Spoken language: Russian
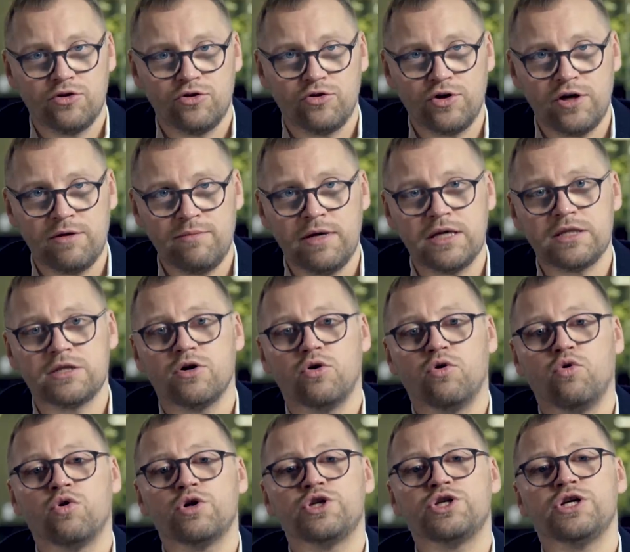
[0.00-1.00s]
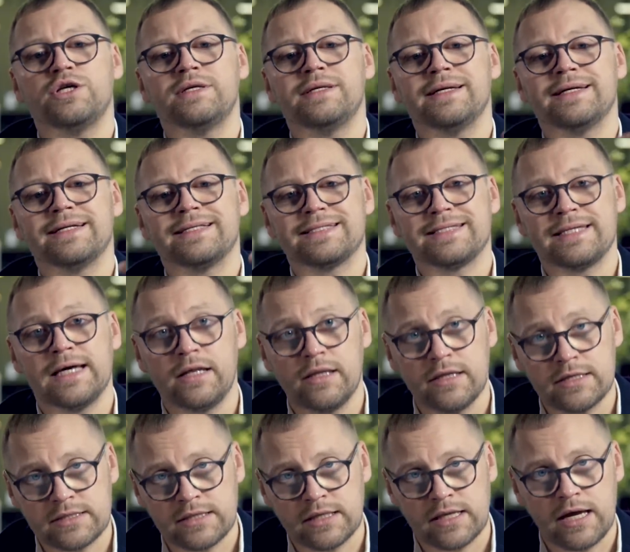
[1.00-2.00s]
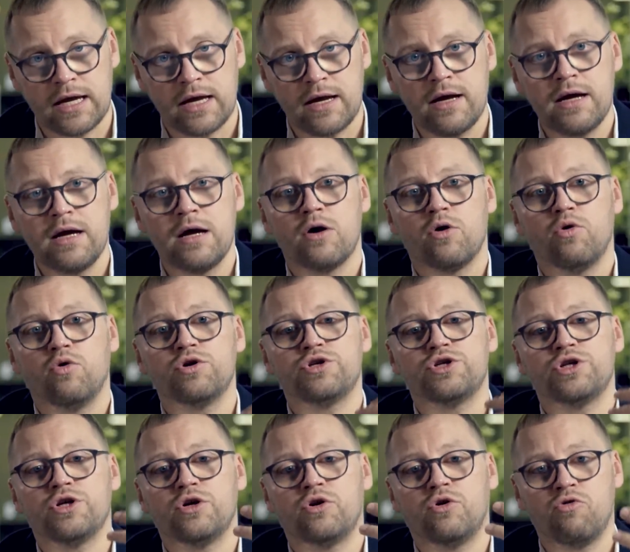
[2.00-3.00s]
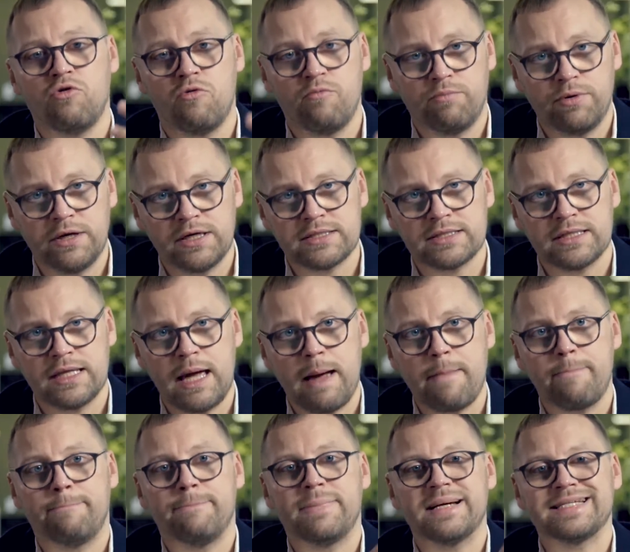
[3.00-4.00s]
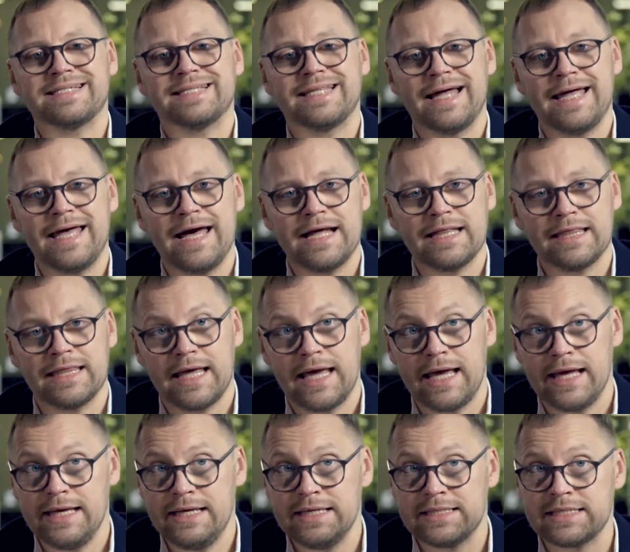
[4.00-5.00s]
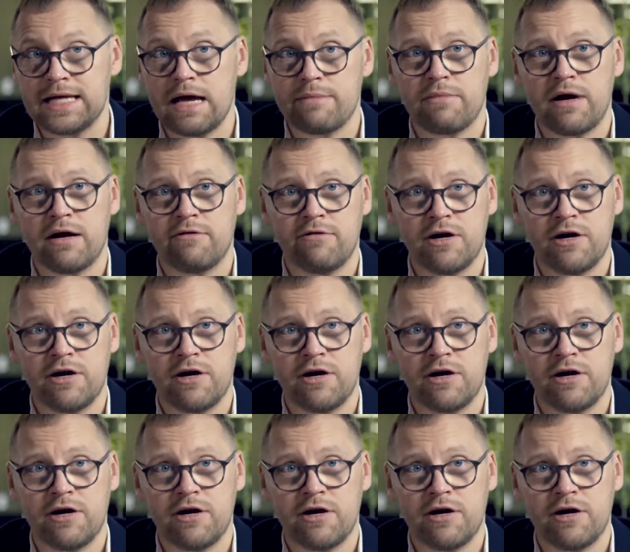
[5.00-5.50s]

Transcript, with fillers: но иметь очень целостное, очень комплексное, постоянное и самое